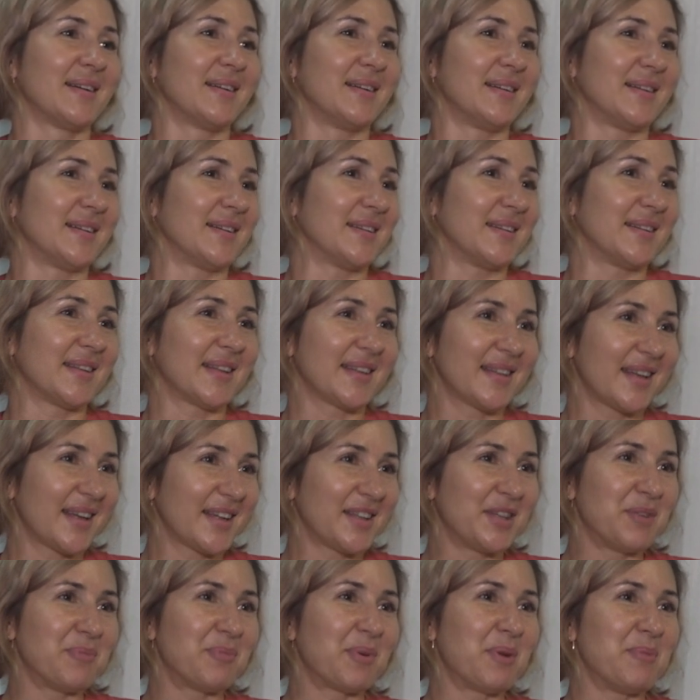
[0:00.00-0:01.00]
А, на
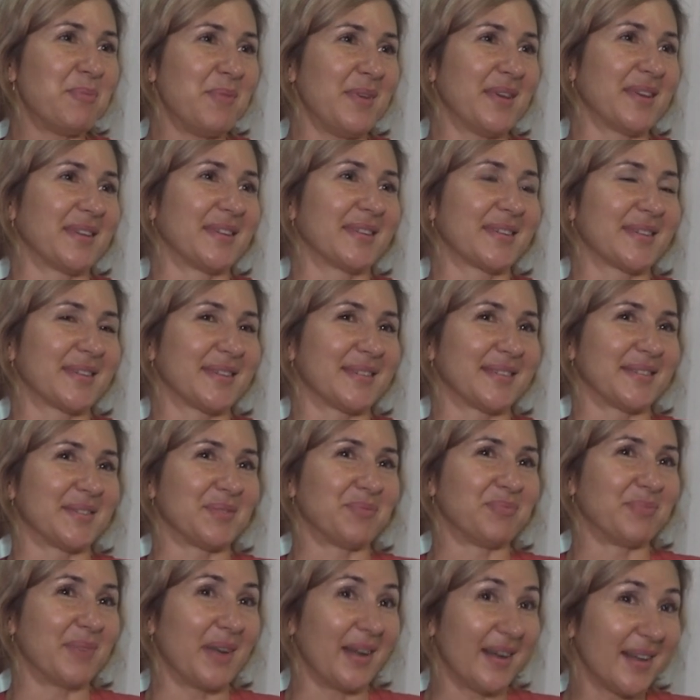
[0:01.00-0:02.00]
данный момент а,
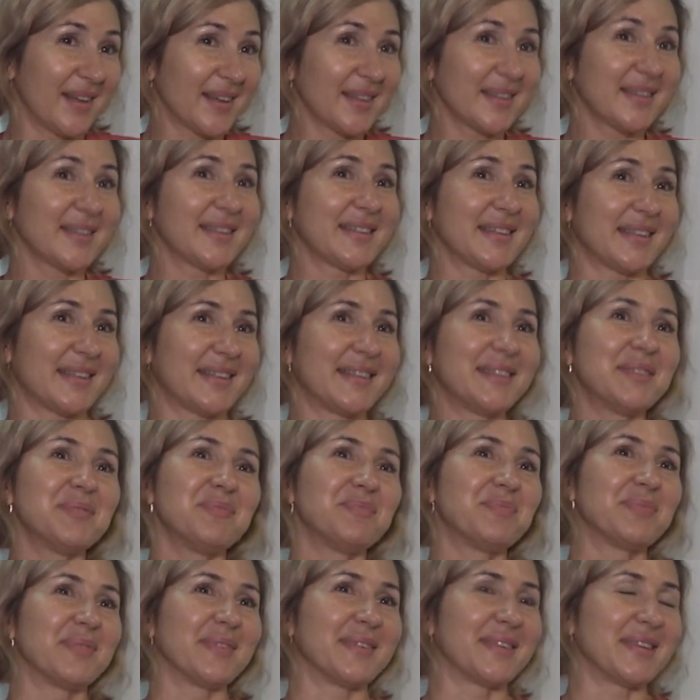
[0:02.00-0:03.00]
лето,
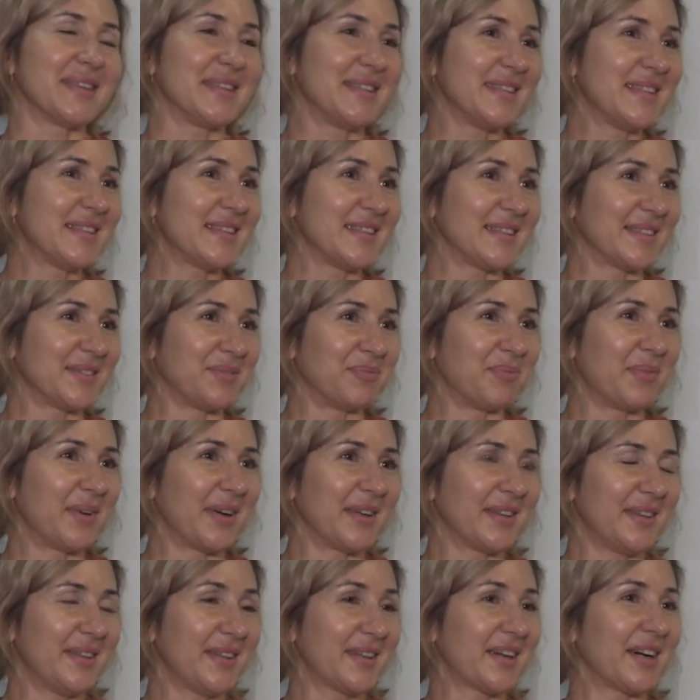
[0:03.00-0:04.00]
да, ну, а дети
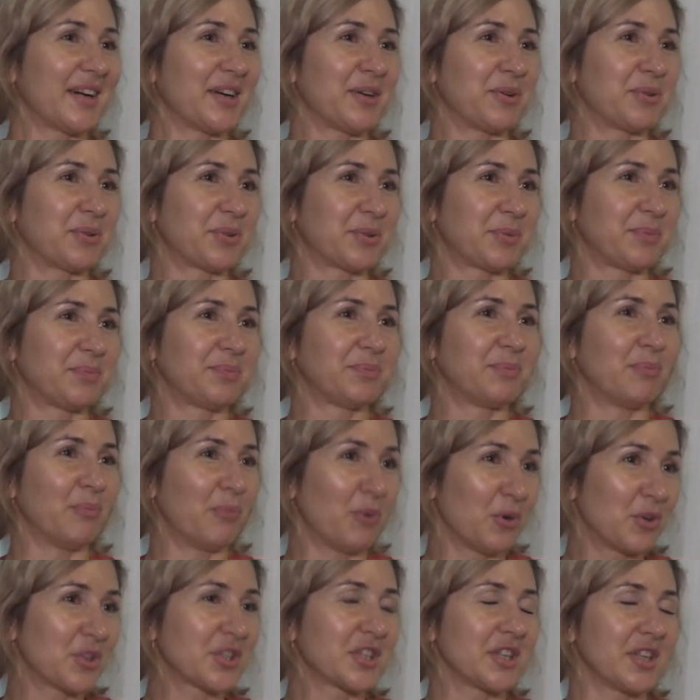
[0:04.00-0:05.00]
отдыхают
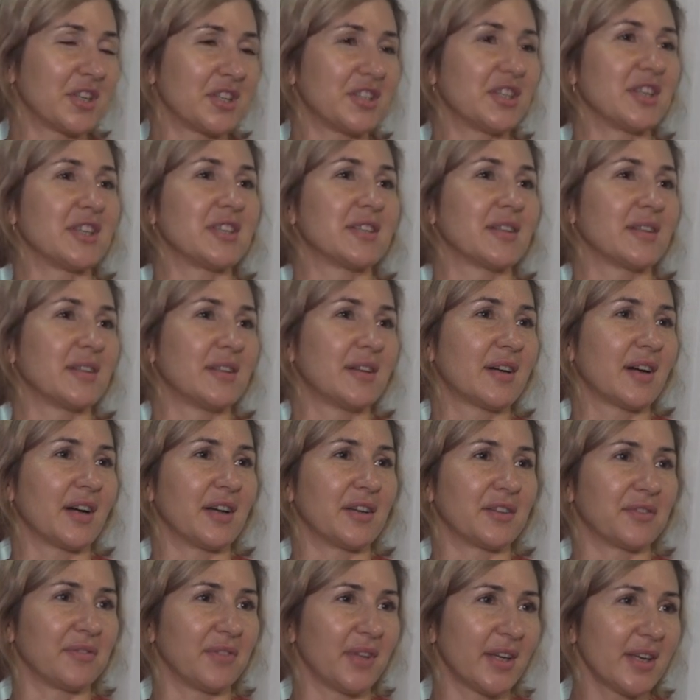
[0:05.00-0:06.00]
Большая часть
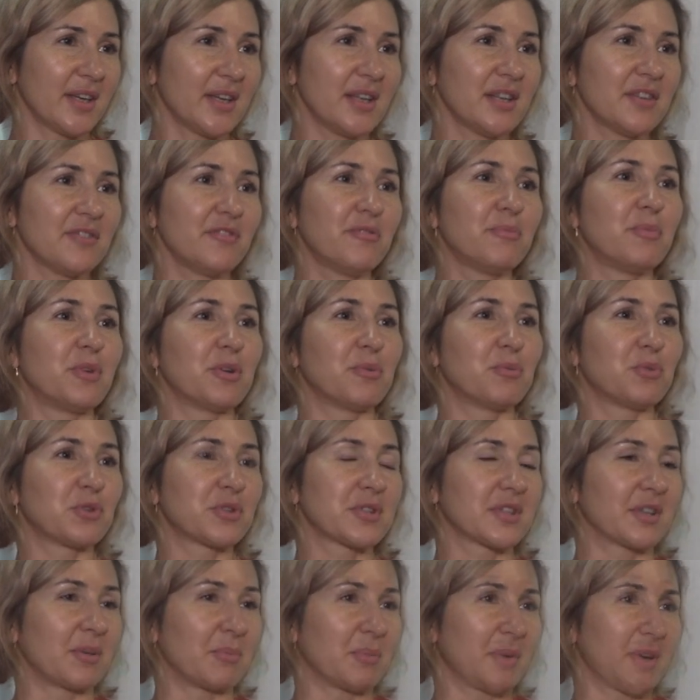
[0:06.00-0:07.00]
отдыхает в лагере в
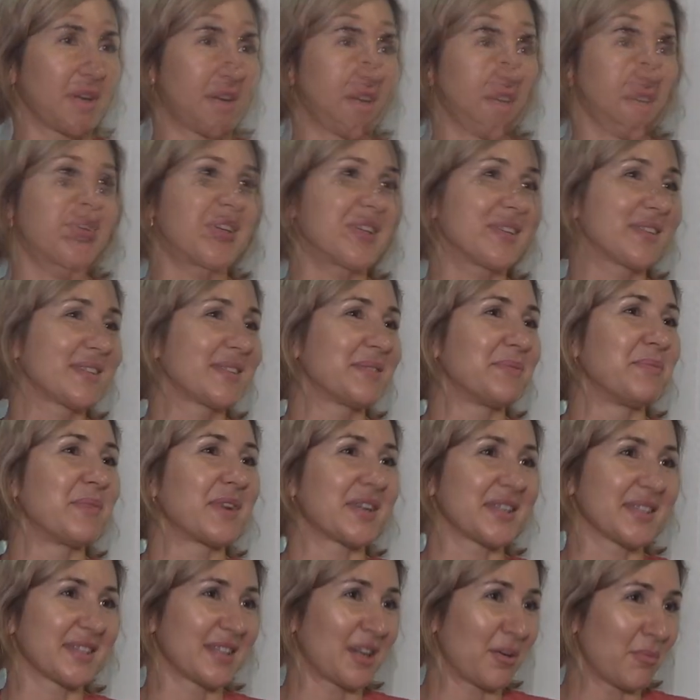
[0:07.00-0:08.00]
Приморском Досуг крае. у нас
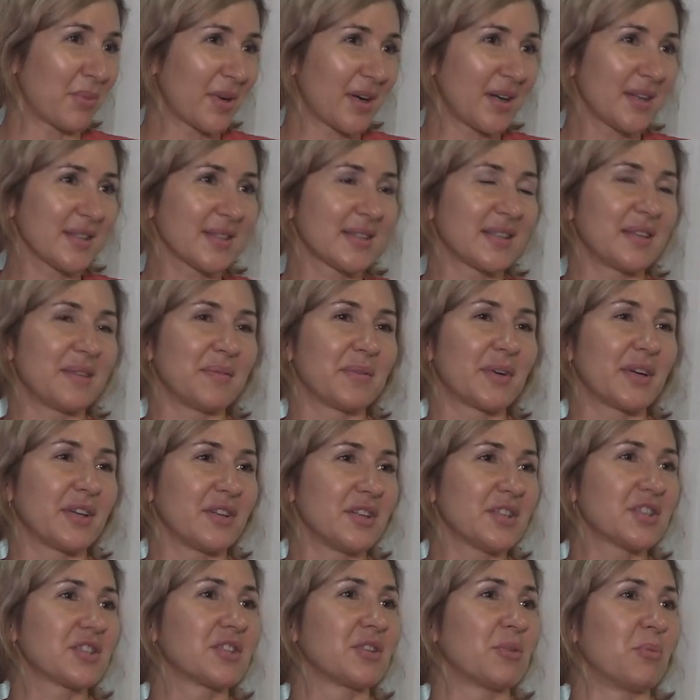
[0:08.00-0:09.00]
разнообразный.
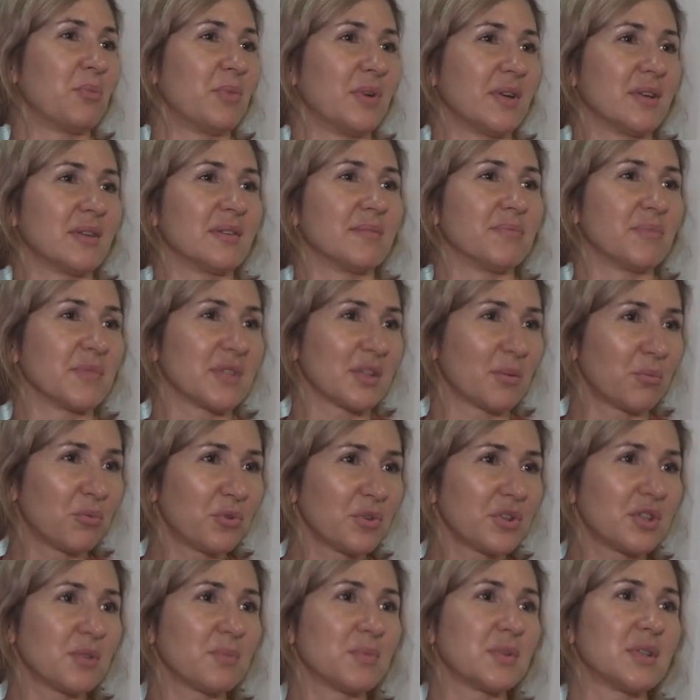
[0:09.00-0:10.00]
Конечно, мы
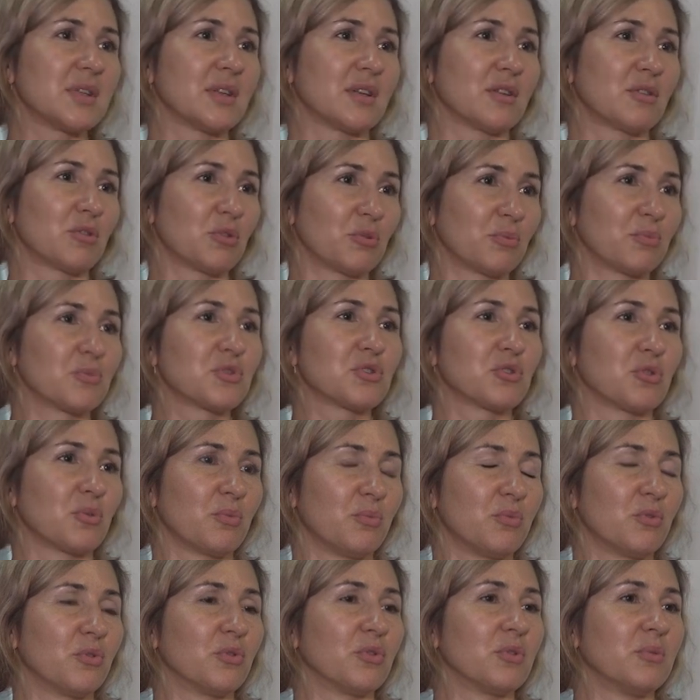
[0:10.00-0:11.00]
заботимся о том,
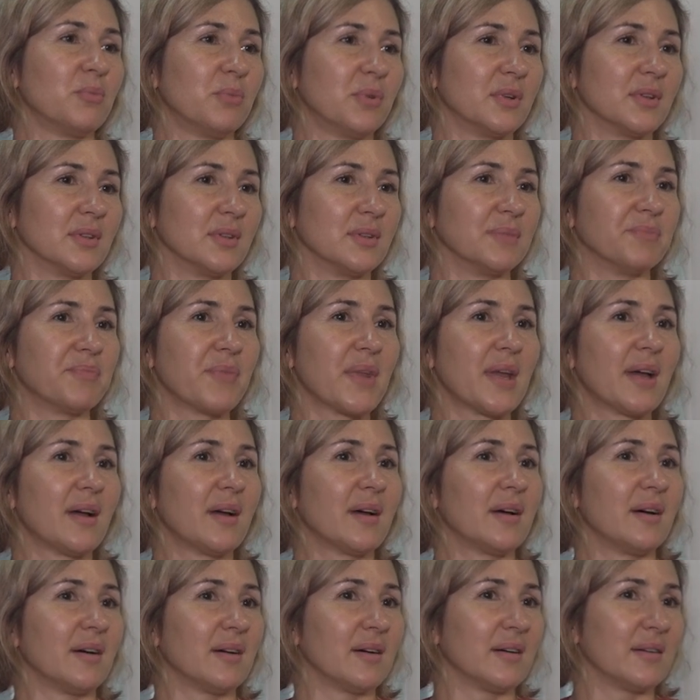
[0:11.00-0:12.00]
чтобы он был,
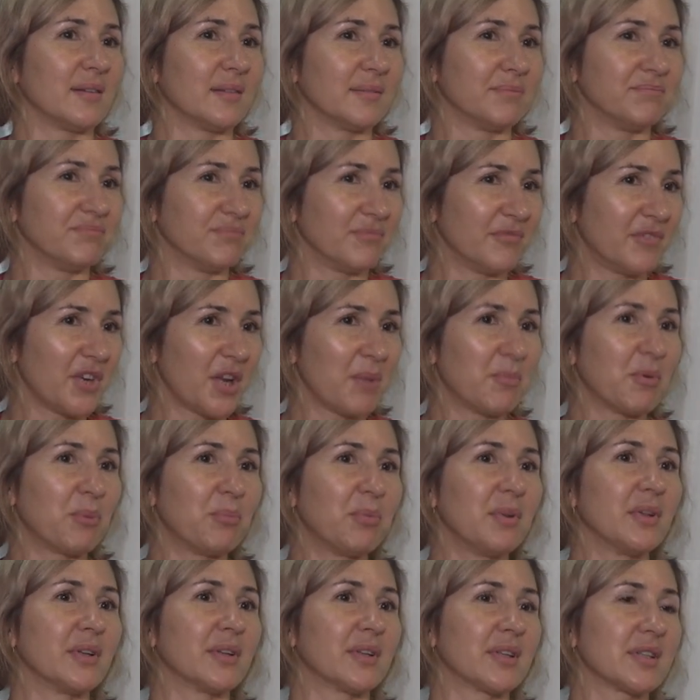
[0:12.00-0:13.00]
а, время
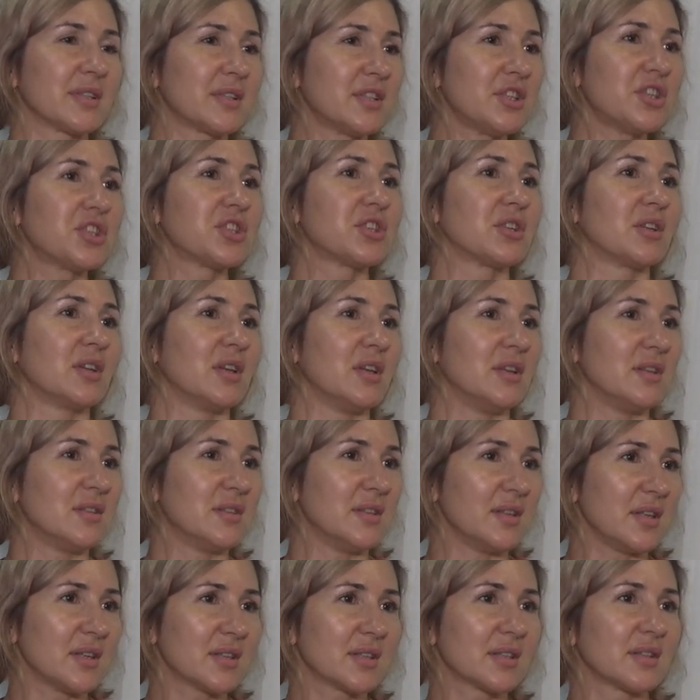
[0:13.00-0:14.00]
было насыщенное,
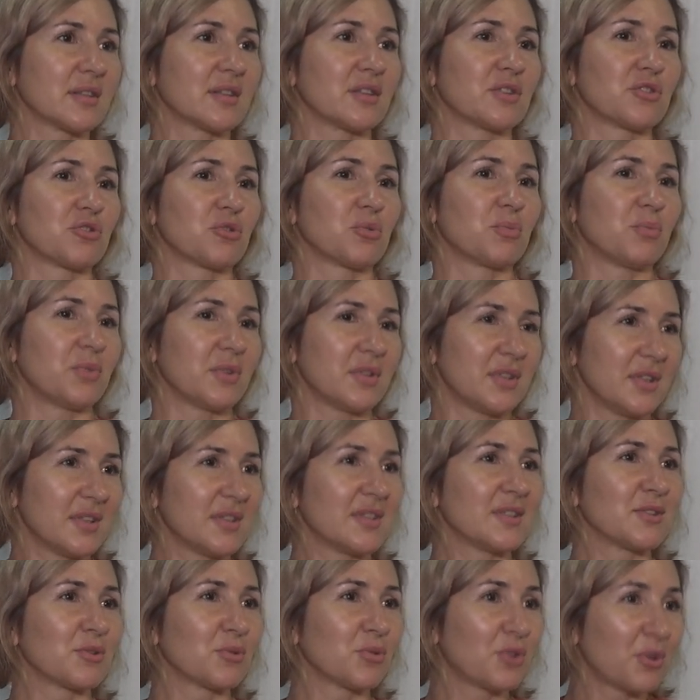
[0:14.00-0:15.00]
интересное, чтобы
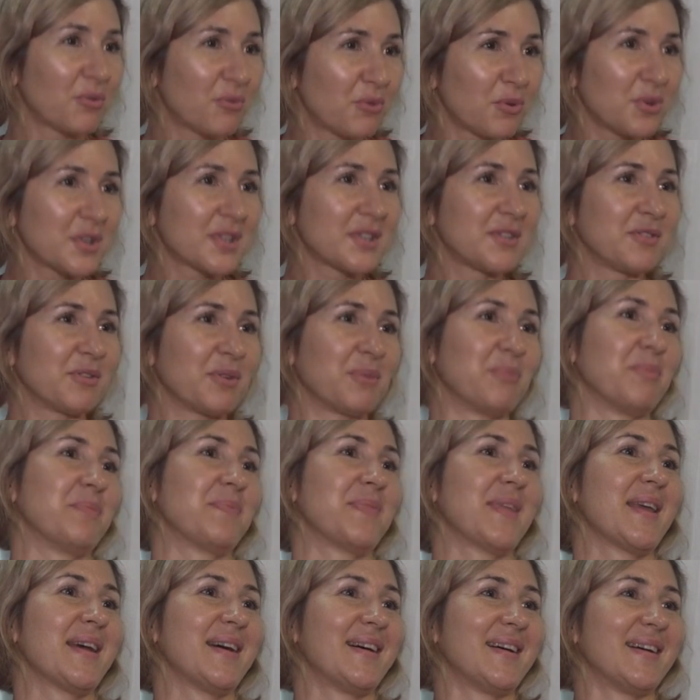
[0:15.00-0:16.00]
дети с удовольствием
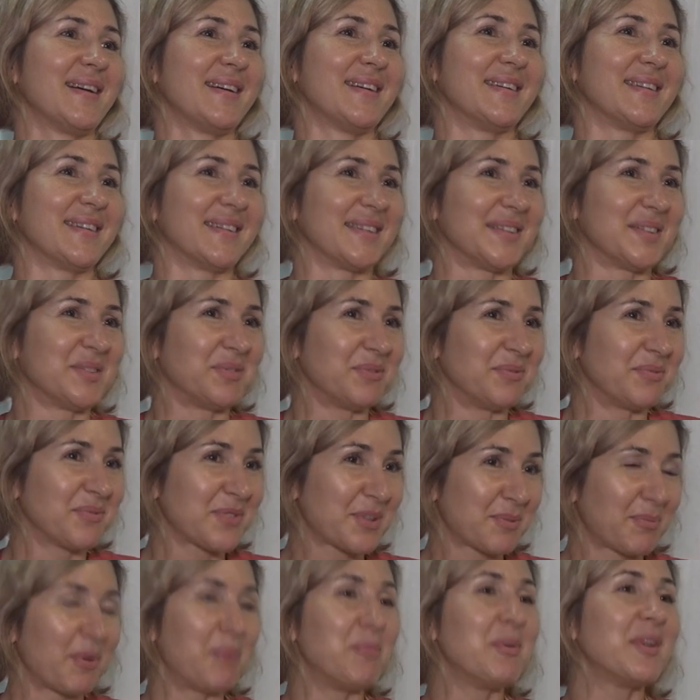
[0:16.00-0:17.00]
а,
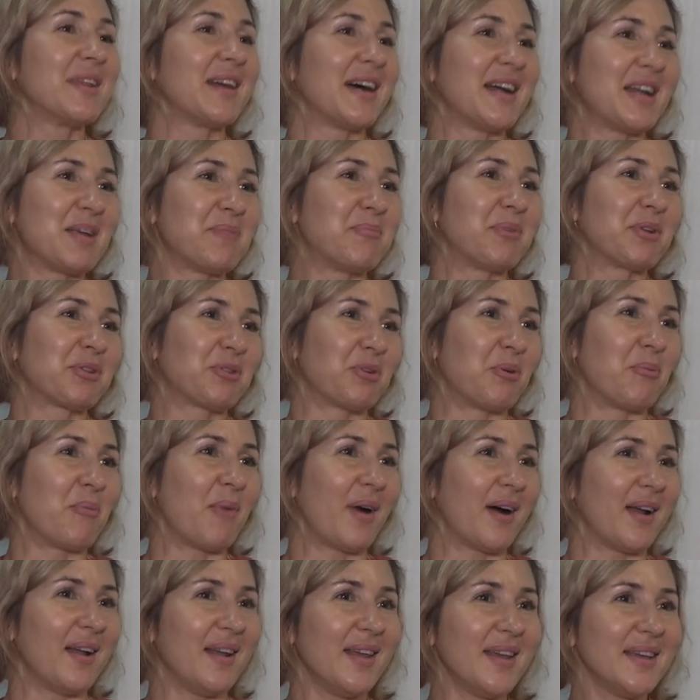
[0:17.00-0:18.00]
вспоминали потом
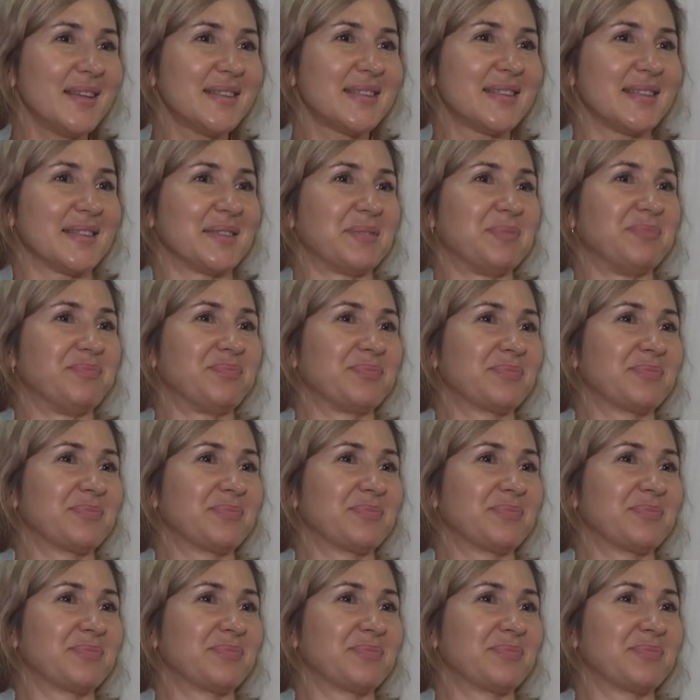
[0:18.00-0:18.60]
о лете.